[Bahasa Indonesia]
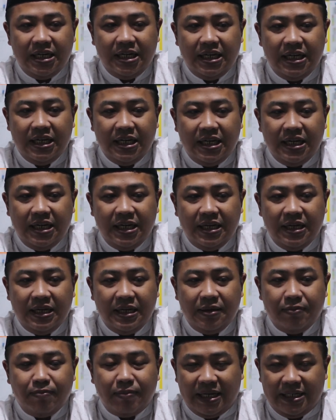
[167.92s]

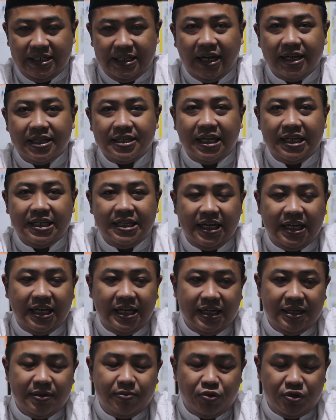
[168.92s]
dipajang
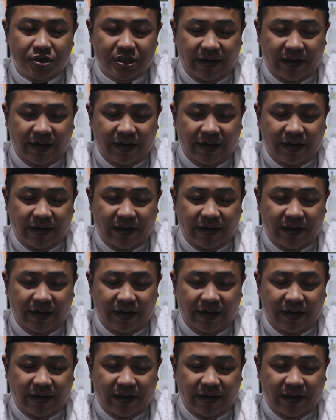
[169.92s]
saja